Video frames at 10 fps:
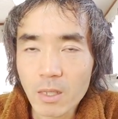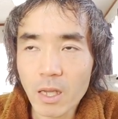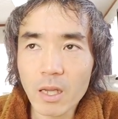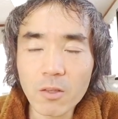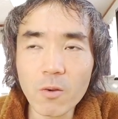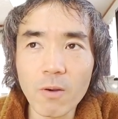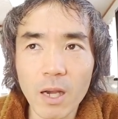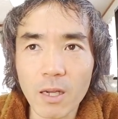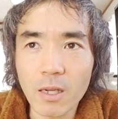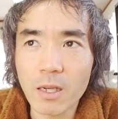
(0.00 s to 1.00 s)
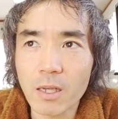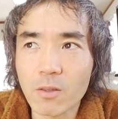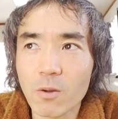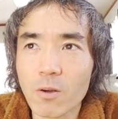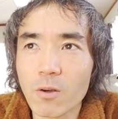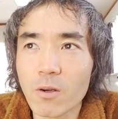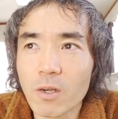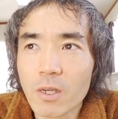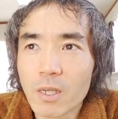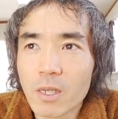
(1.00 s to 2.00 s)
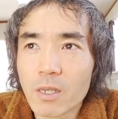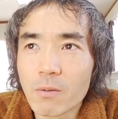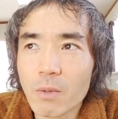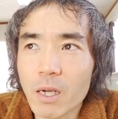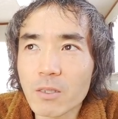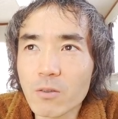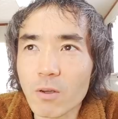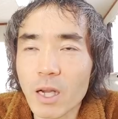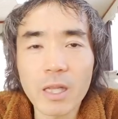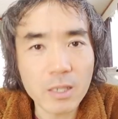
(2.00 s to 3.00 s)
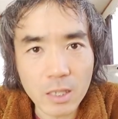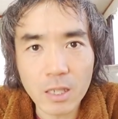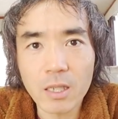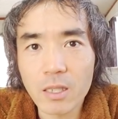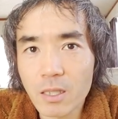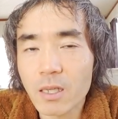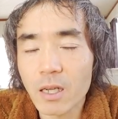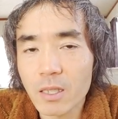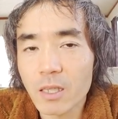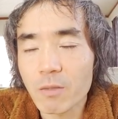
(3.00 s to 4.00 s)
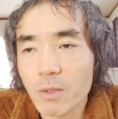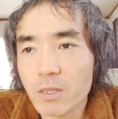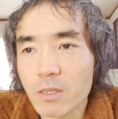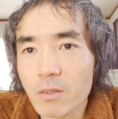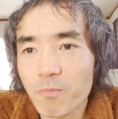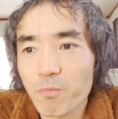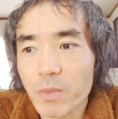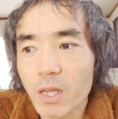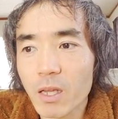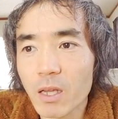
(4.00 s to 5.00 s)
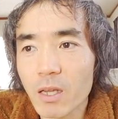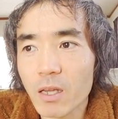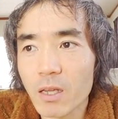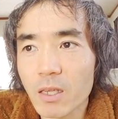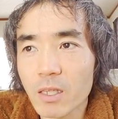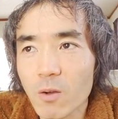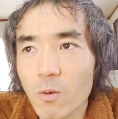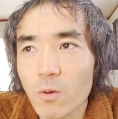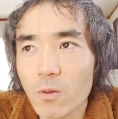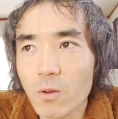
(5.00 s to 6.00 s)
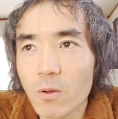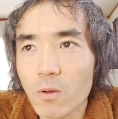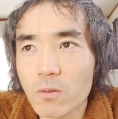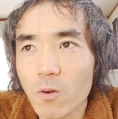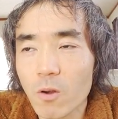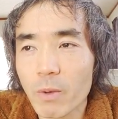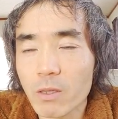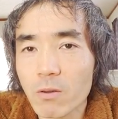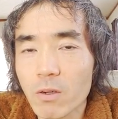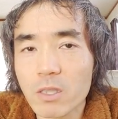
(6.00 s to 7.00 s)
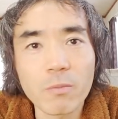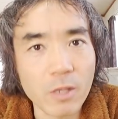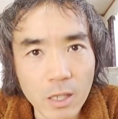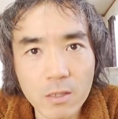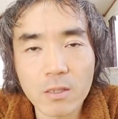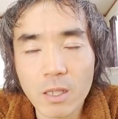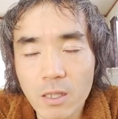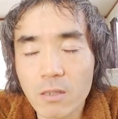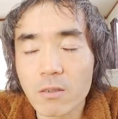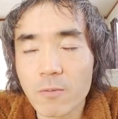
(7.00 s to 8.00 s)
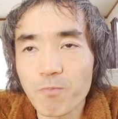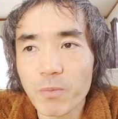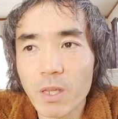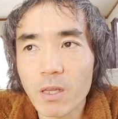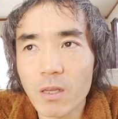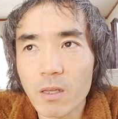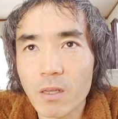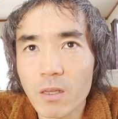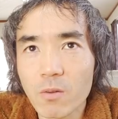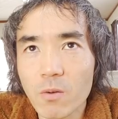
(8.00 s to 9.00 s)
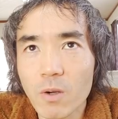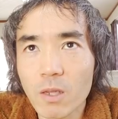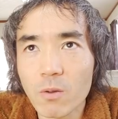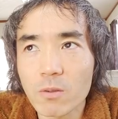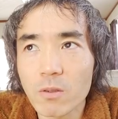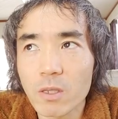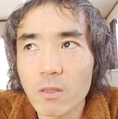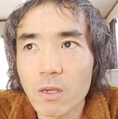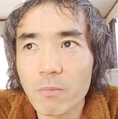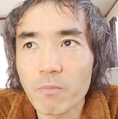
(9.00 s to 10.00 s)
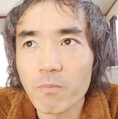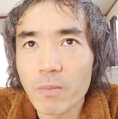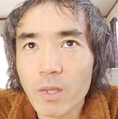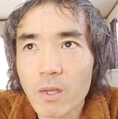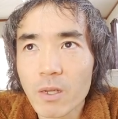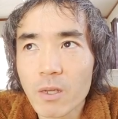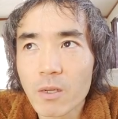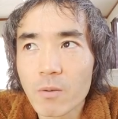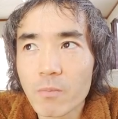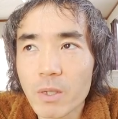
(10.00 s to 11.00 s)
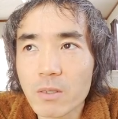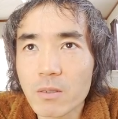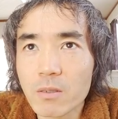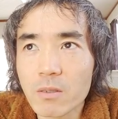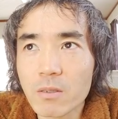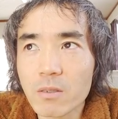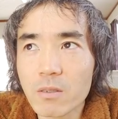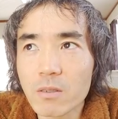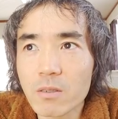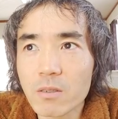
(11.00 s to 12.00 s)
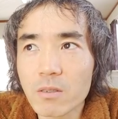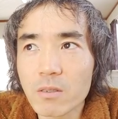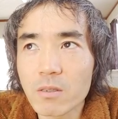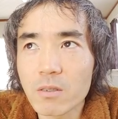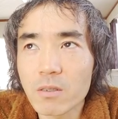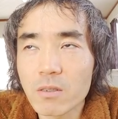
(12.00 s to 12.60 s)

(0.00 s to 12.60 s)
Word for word: で、今日は、えっと、まあちょっと買い出し一回行ってきます。で、きな粉と黒ごまといつものやつ使ってくる。で、えっと、あとそれとは別、